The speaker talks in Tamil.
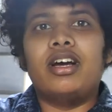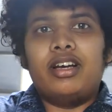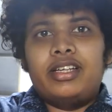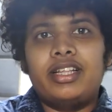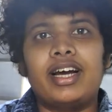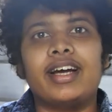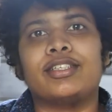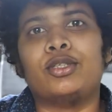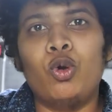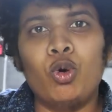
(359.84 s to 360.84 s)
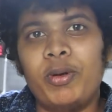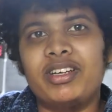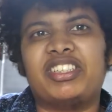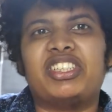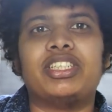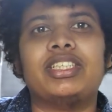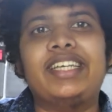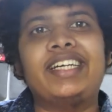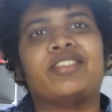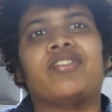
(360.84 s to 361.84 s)
ஸோ இதுதாங்க இஸ் லூமிக்ஸ்
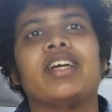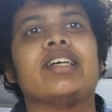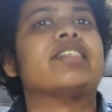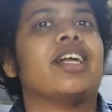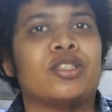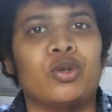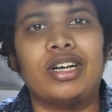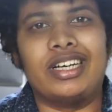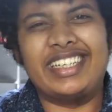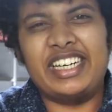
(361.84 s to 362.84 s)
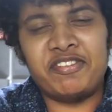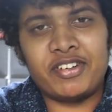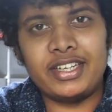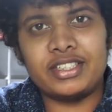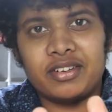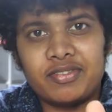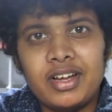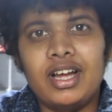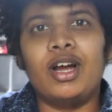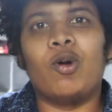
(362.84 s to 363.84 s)
ஜிஹெச் ஃபைவ் இயர்ஸ் நான் சொன்ன அந்த டிஃப்ரென்ஸ்
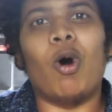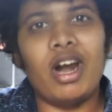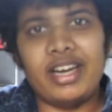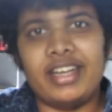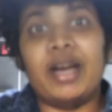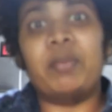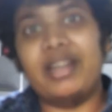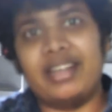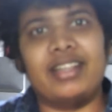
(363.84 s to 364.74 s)
ஆஃப் குவாலிட்டி எப்படி